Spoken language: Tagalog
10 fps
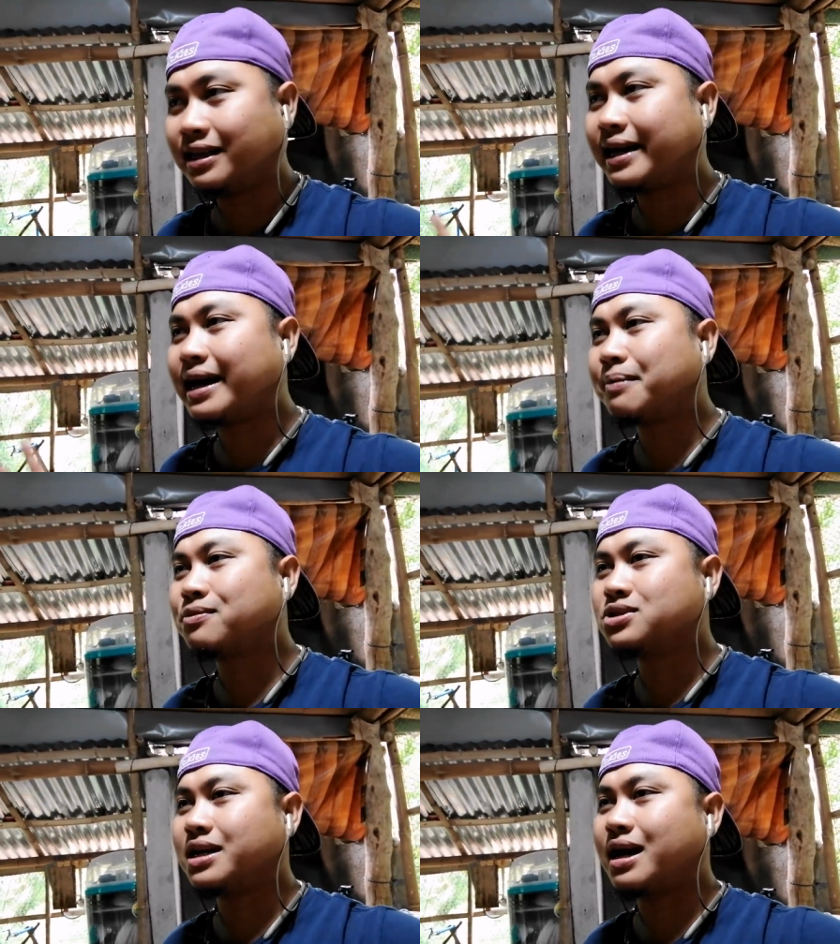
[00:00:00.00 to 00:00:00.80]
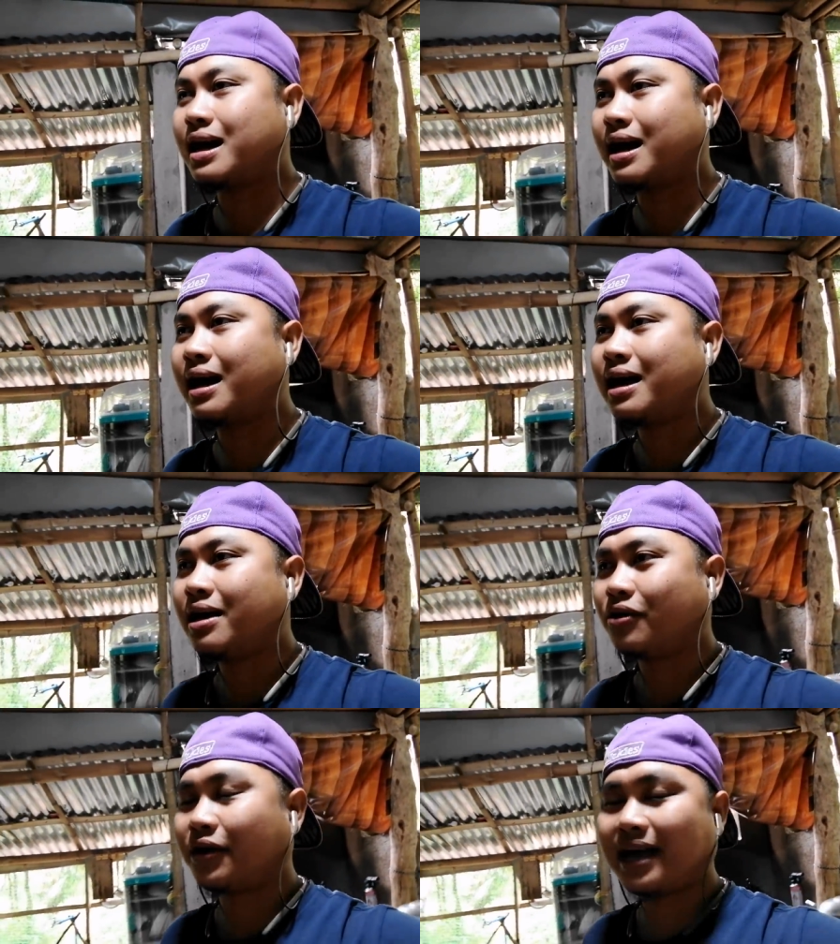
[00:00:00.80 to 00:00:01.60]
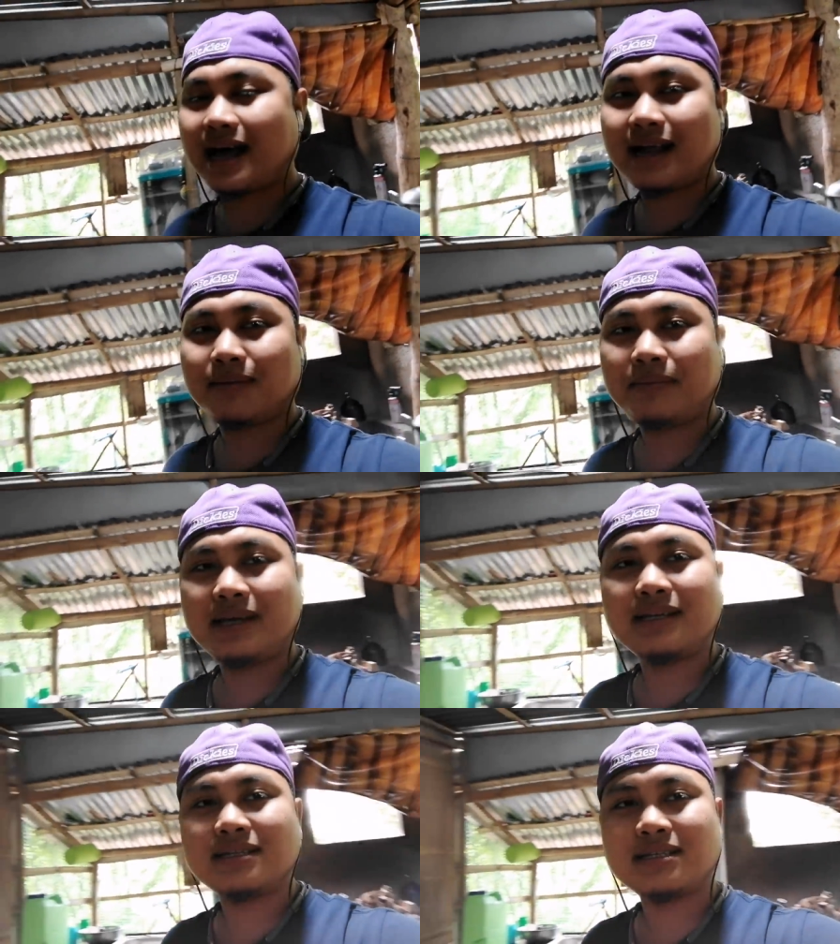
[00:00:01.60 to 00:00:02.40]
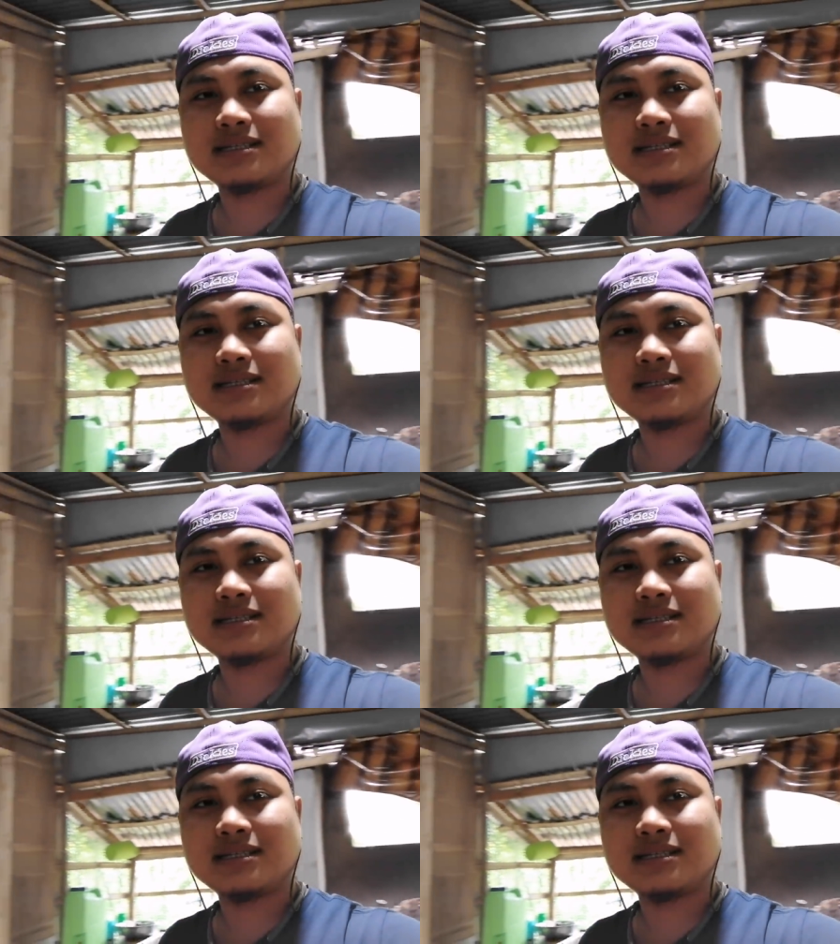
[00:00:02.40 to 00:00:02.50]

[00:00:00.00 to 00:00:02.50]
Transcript: nariyan na po si uh, Kuya Alvin,